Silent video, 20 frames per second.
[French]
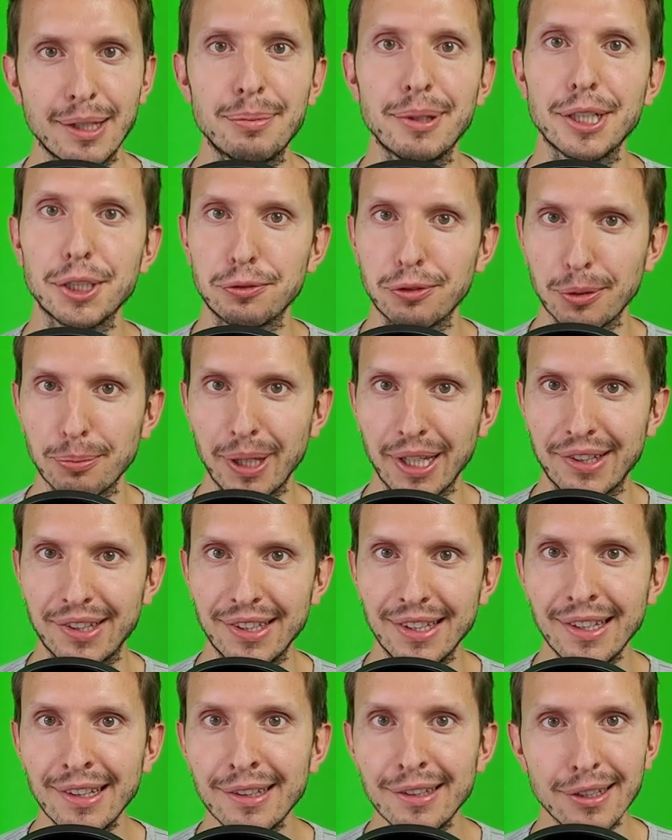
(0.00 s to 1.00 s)
eh bien, je vous
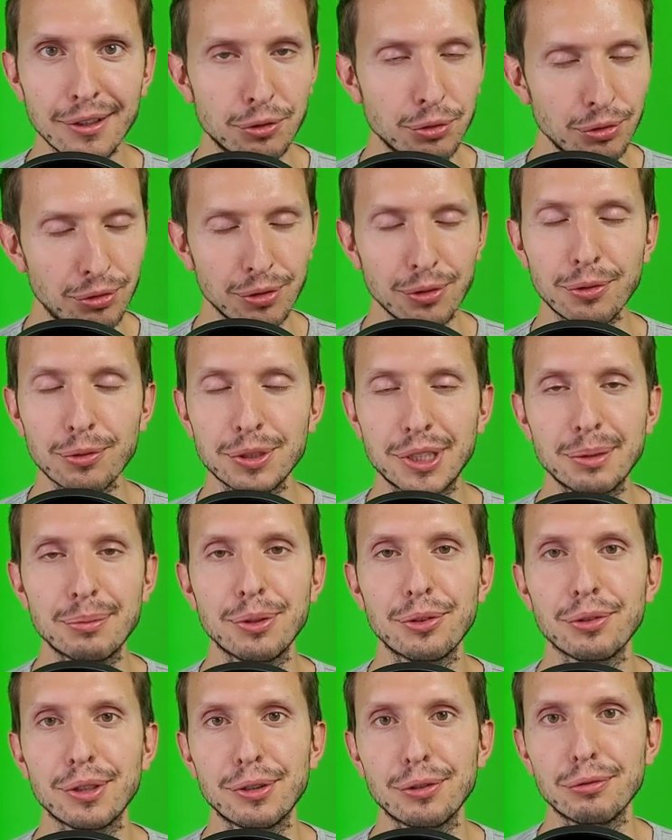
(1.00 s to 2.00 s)
remercie, c'est tout ce dont j'ai
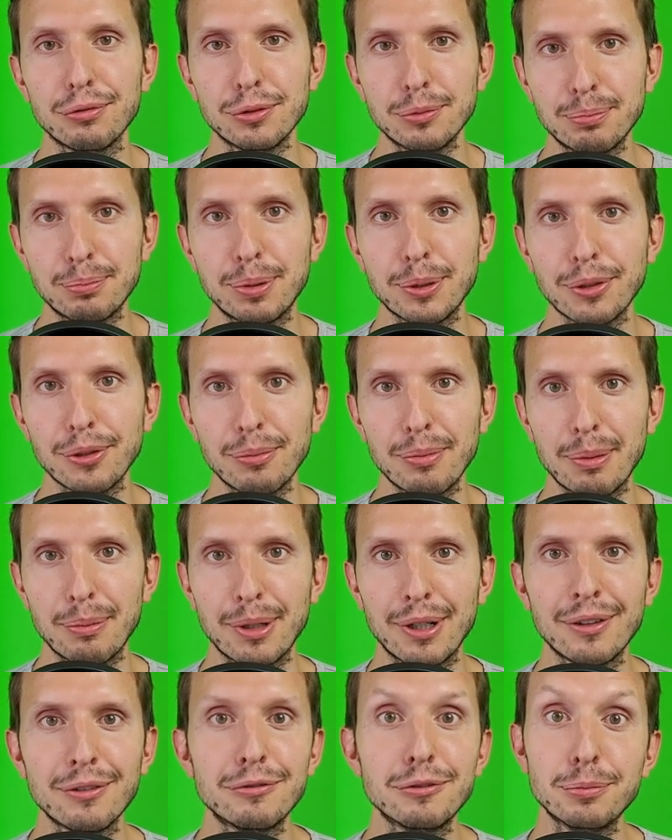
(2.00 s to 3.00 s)
besoin de vous pour le
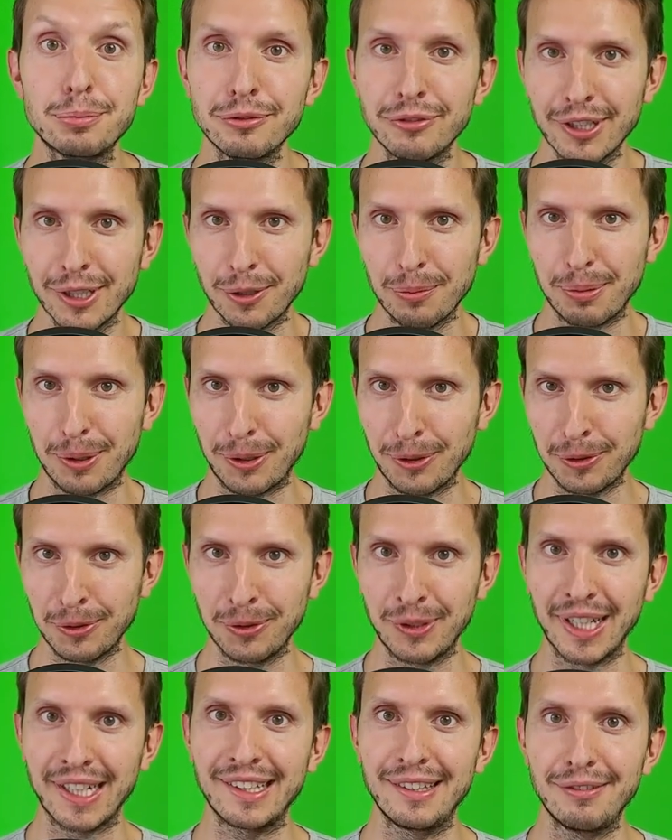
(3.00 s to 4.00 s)
moment. Vous pouvez reprendre
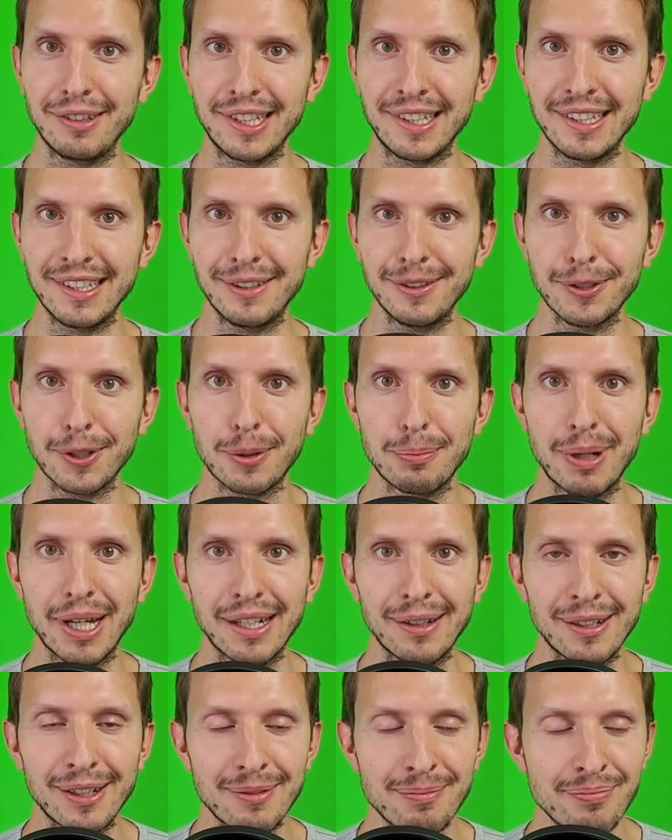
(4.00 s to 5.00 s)
une activité
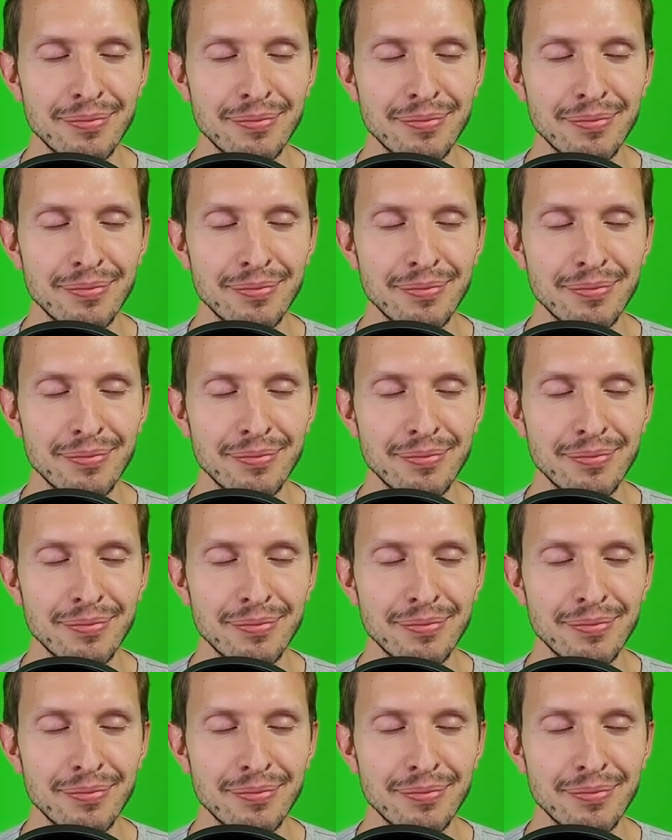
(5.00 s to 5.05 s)
normale.